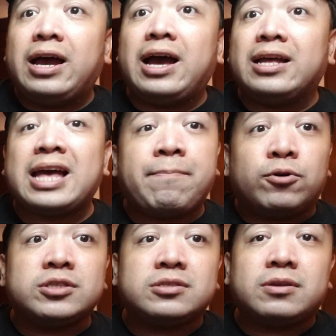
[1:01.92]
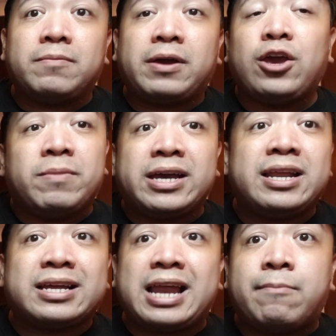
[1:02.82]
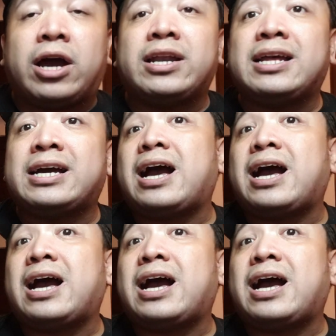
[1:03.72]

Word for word: Uh, tapos, ngayon, magreklamo ka na